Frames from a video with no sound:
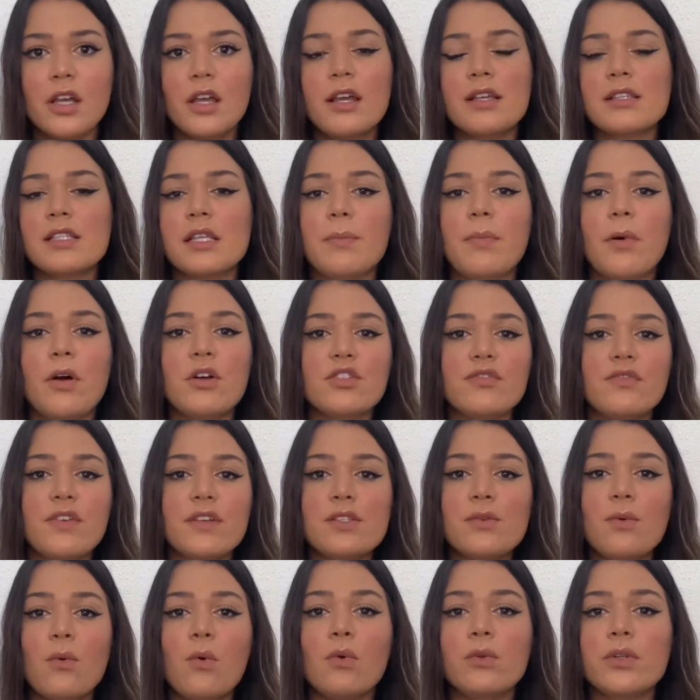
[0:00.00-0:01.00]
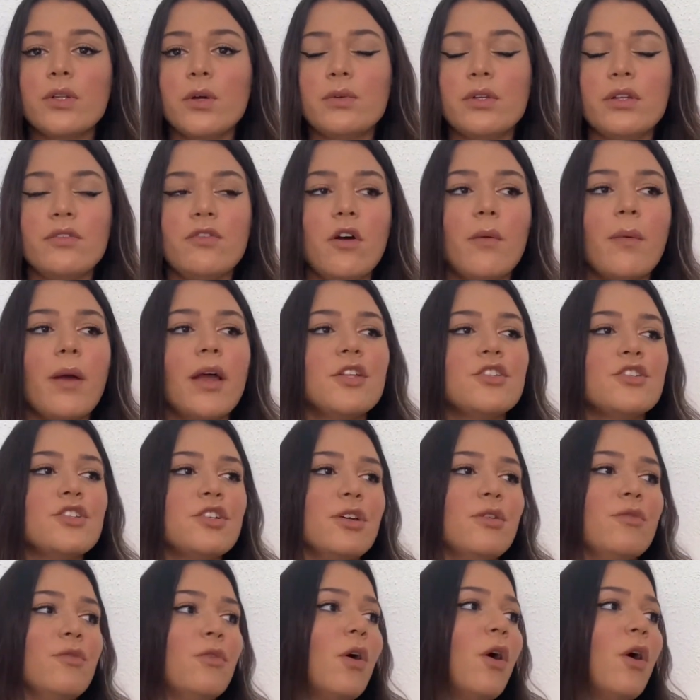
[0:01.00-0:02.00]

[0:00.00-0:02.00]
Você pode fazer um conteúdo informativo.